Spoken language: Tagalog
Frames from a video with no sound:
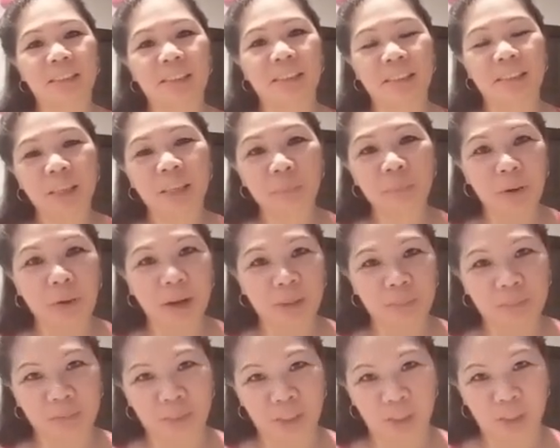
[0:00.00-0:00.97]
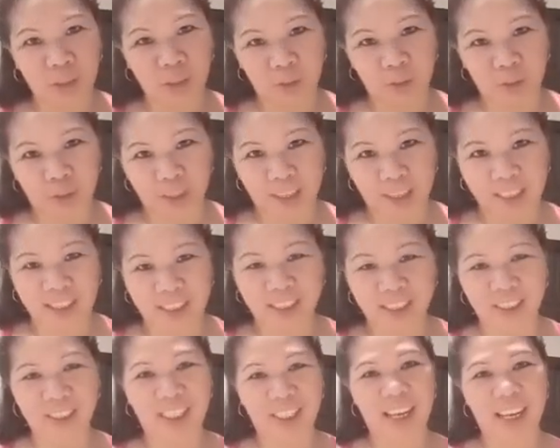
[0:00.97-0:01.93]
keep up to good work.
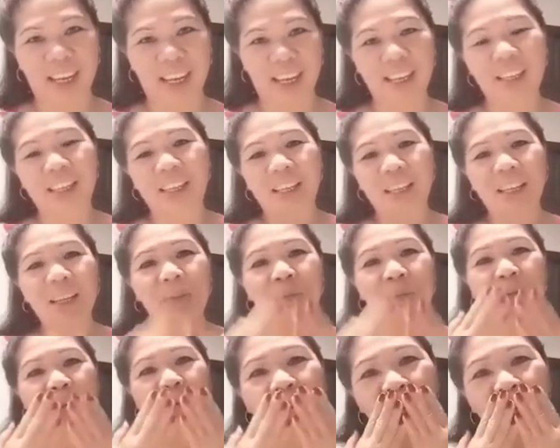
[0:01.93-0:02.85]
Okay. Love you.